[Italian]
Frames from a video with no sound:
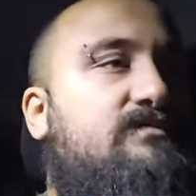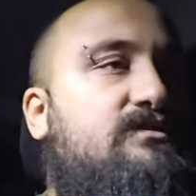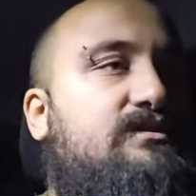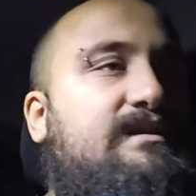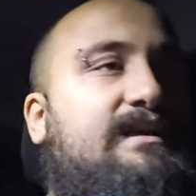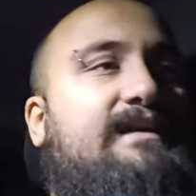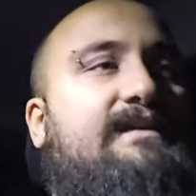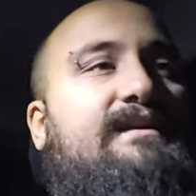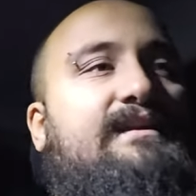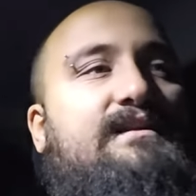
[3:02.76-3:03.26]

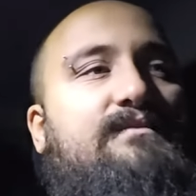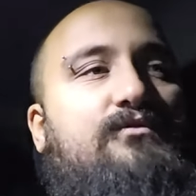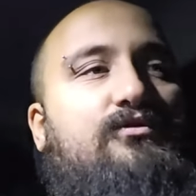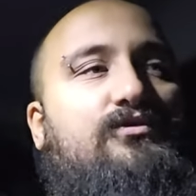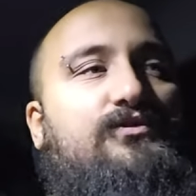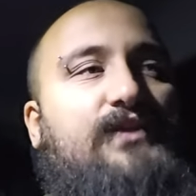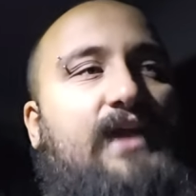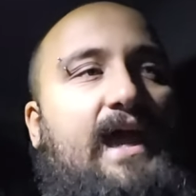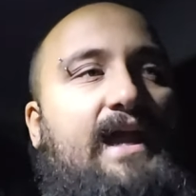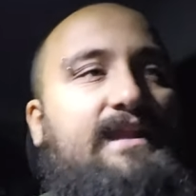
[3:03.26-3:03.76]
strada di
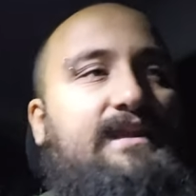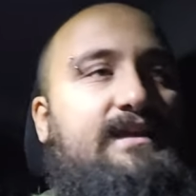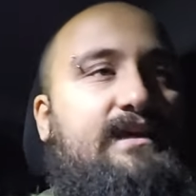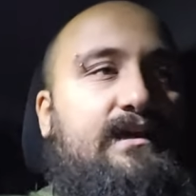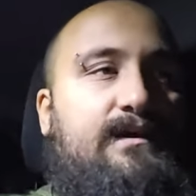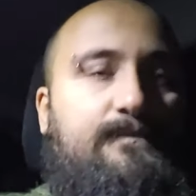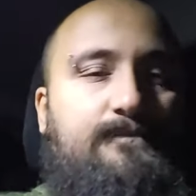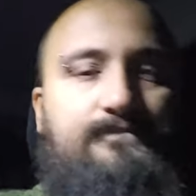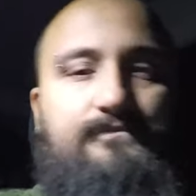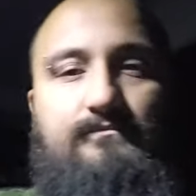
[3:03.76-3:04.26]

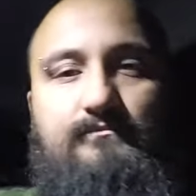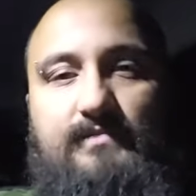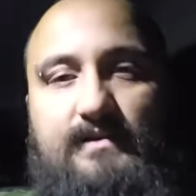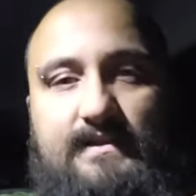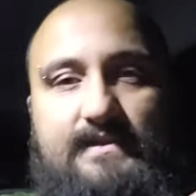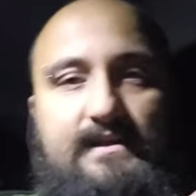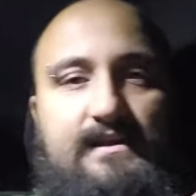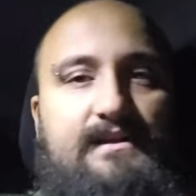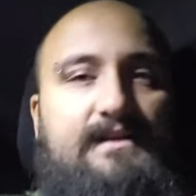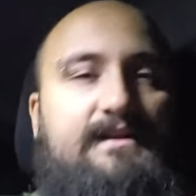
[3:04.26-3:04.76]
montagna
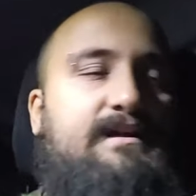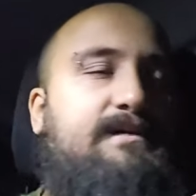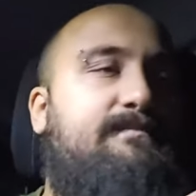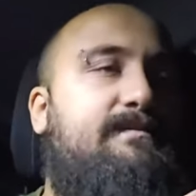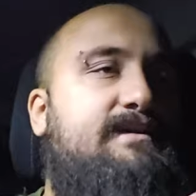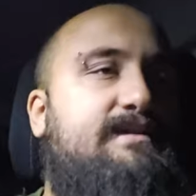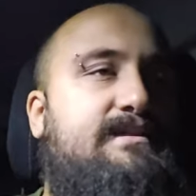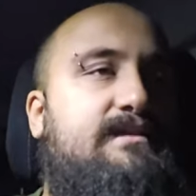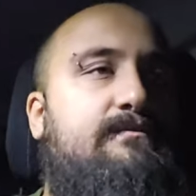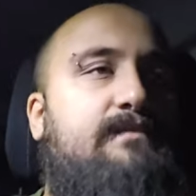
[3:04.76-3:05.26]
per salire a
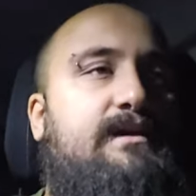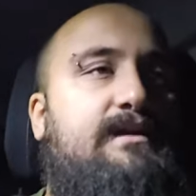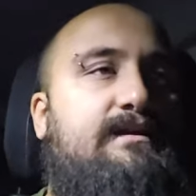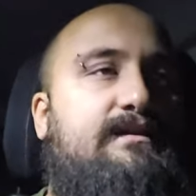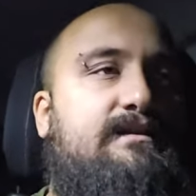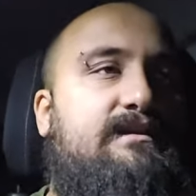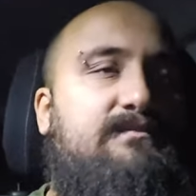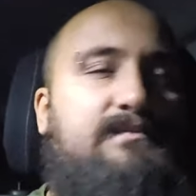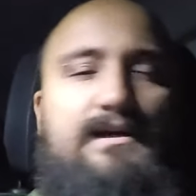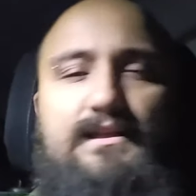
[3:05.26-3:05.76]
Massa
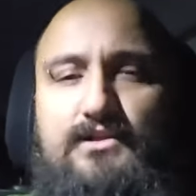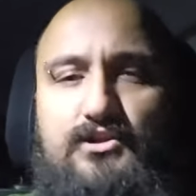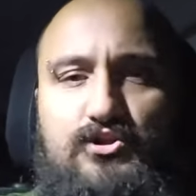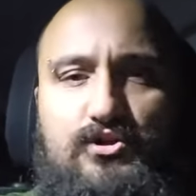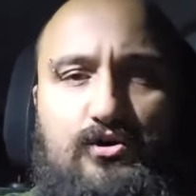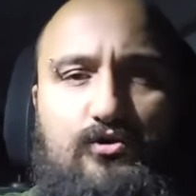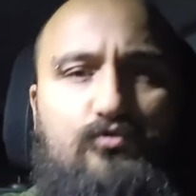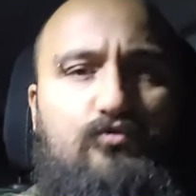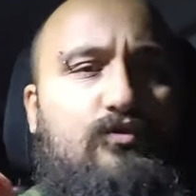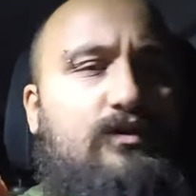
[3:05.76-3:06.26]
Marittima,
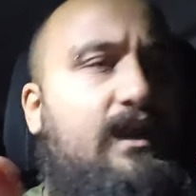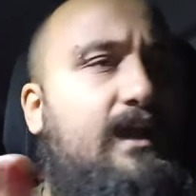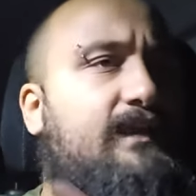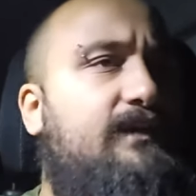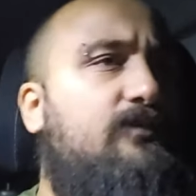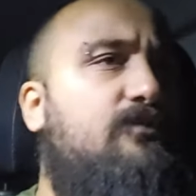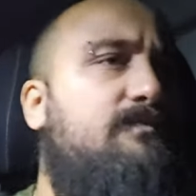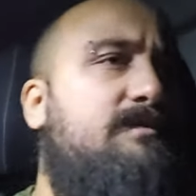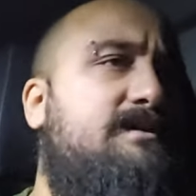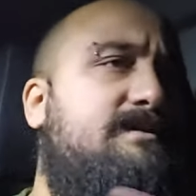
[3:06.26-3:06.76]
anzi
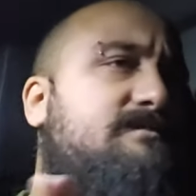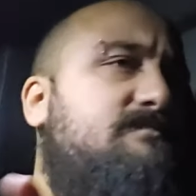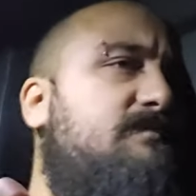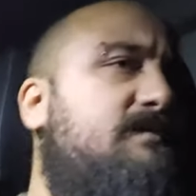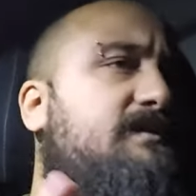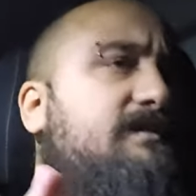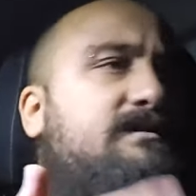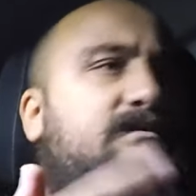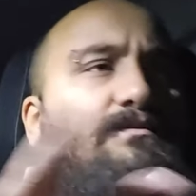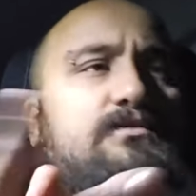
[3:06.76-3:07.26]
googlatelo, Massa
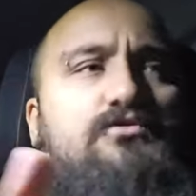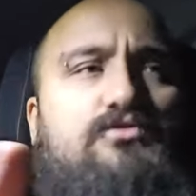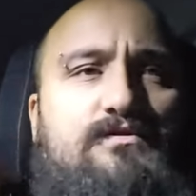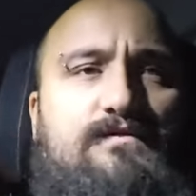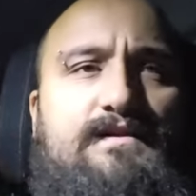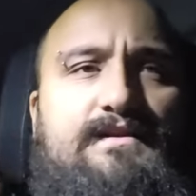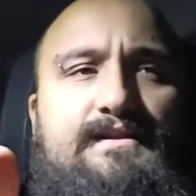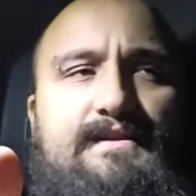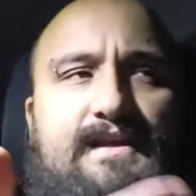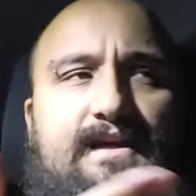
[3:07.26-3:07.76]
Marittima
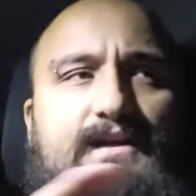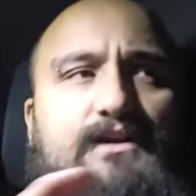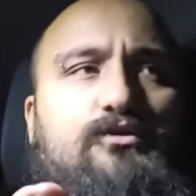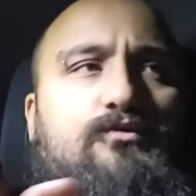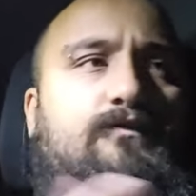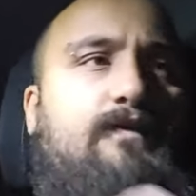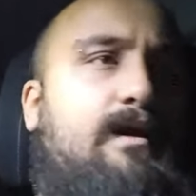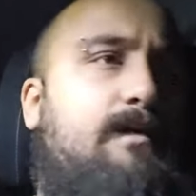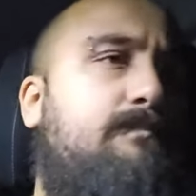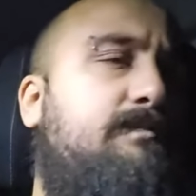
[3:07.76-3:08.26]
così vedete anche
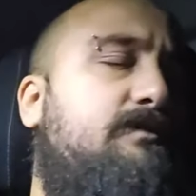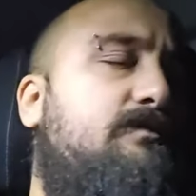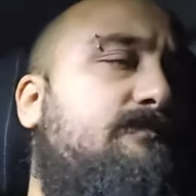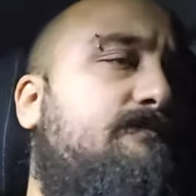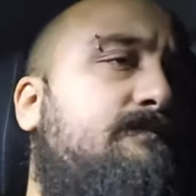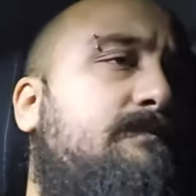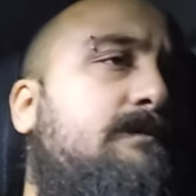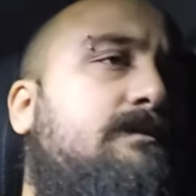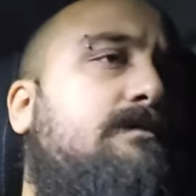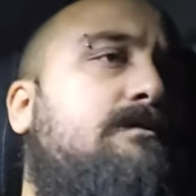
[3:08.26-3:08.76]
dove abito.
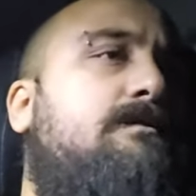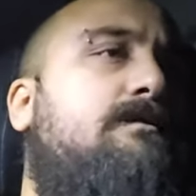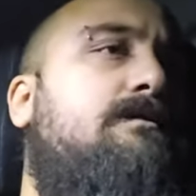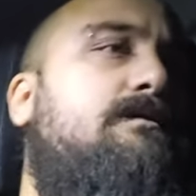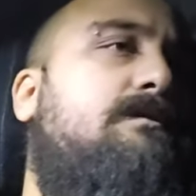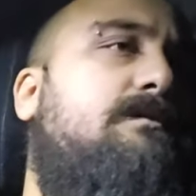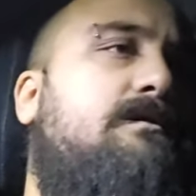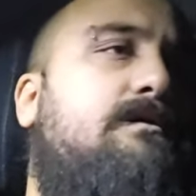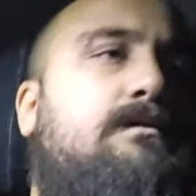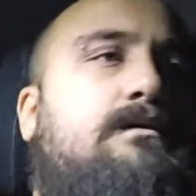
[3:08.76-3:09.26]

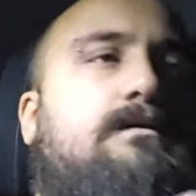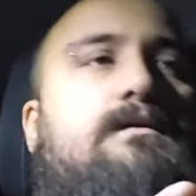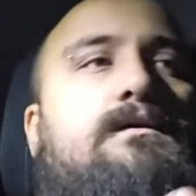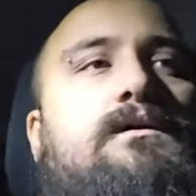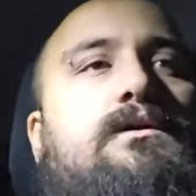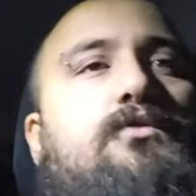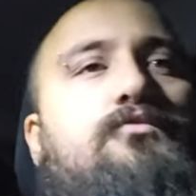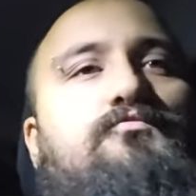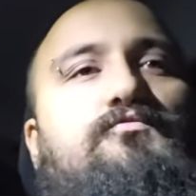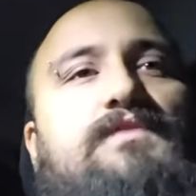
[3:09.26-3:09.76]

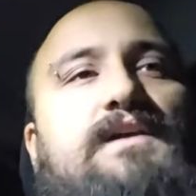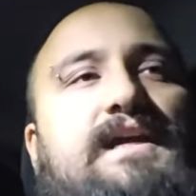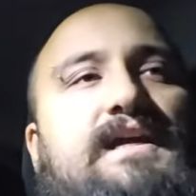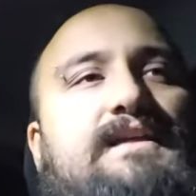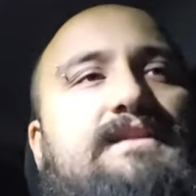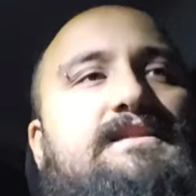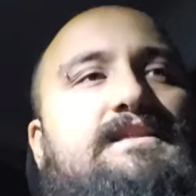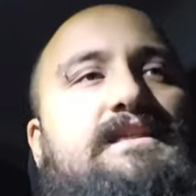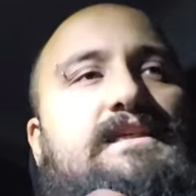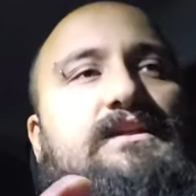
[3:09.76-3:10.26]
Un
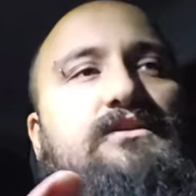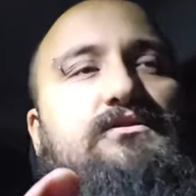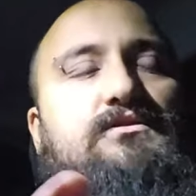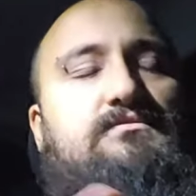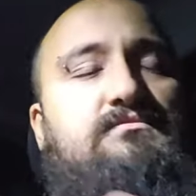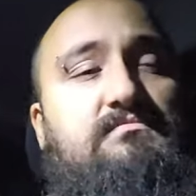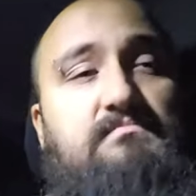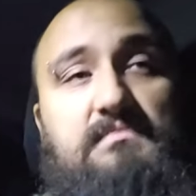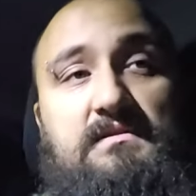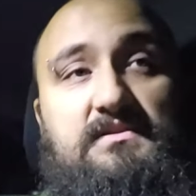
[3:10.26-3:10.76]
ragazzino,
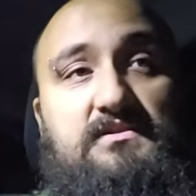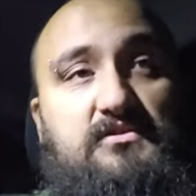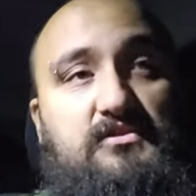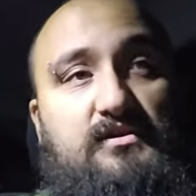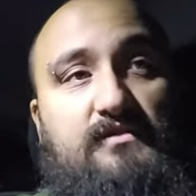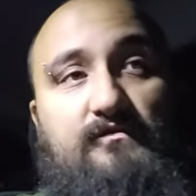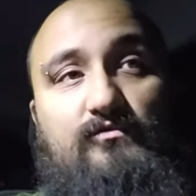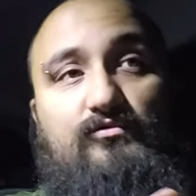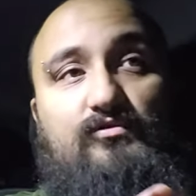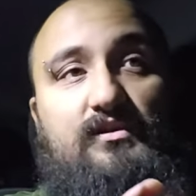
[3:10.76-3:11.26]
penso
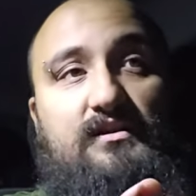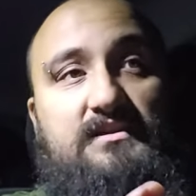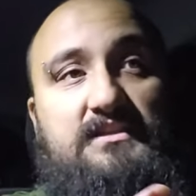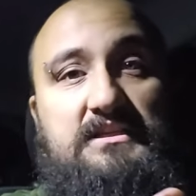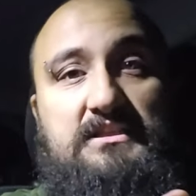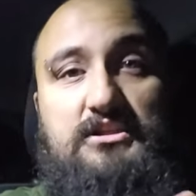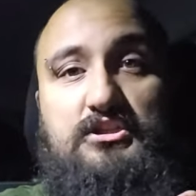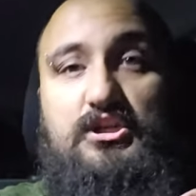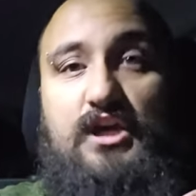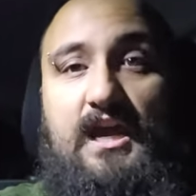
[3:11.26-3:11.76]
ci avuto le
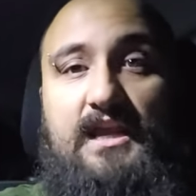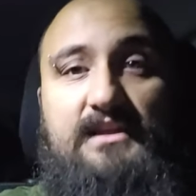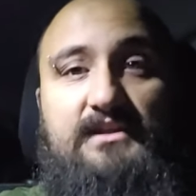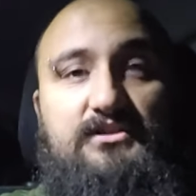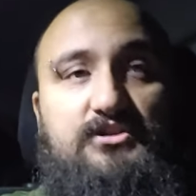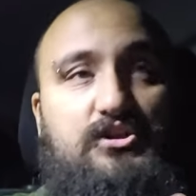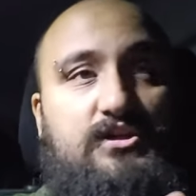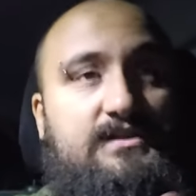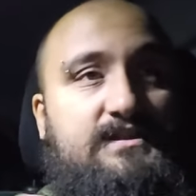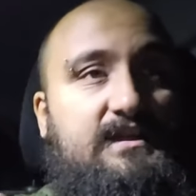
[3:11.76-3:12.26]
16 anni,
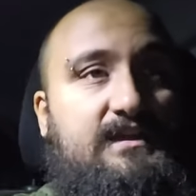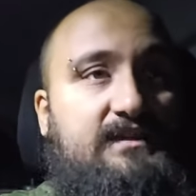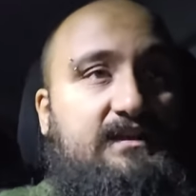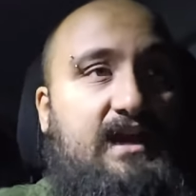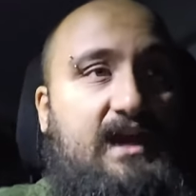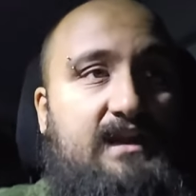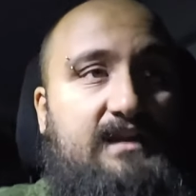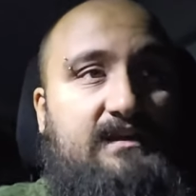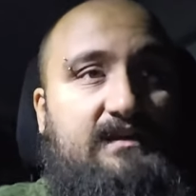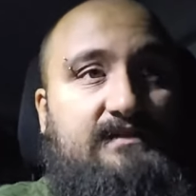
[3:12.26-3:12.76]

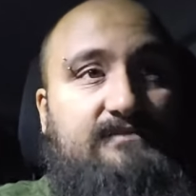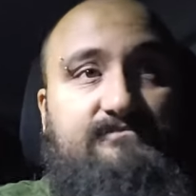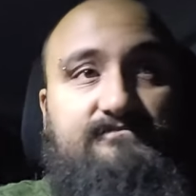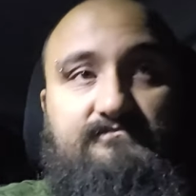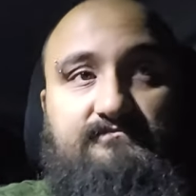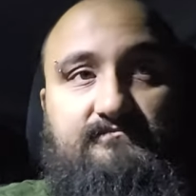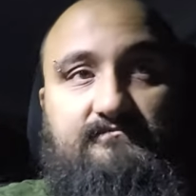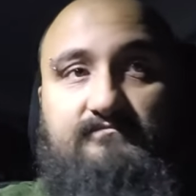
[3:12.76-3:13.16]
17 anni,